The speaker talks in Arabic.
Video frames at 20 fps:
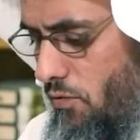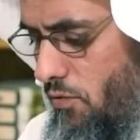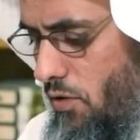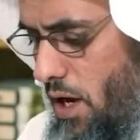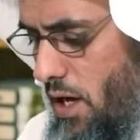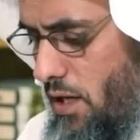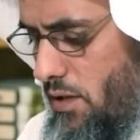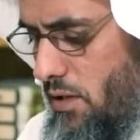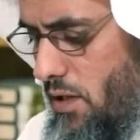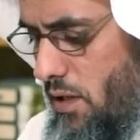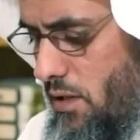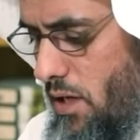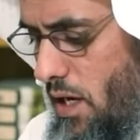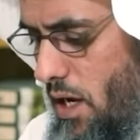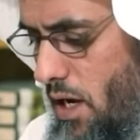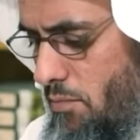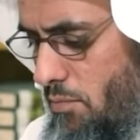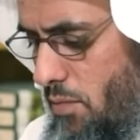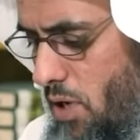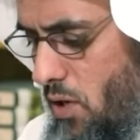فأنت
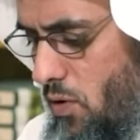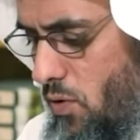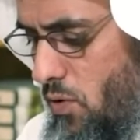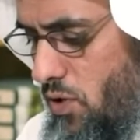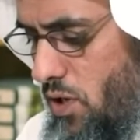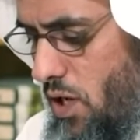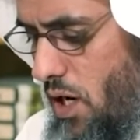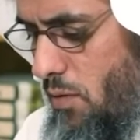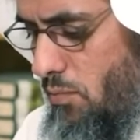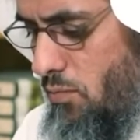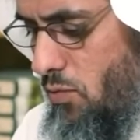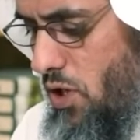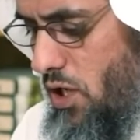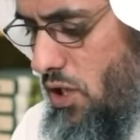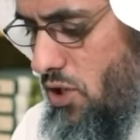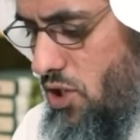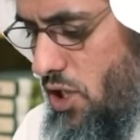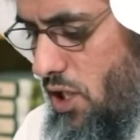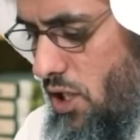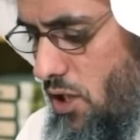تأمله
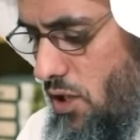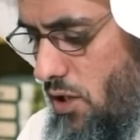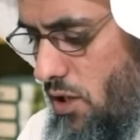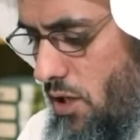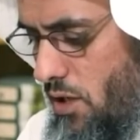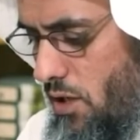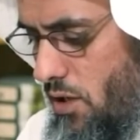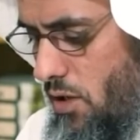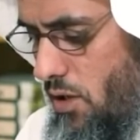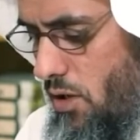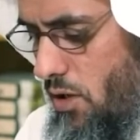تأملا جيدا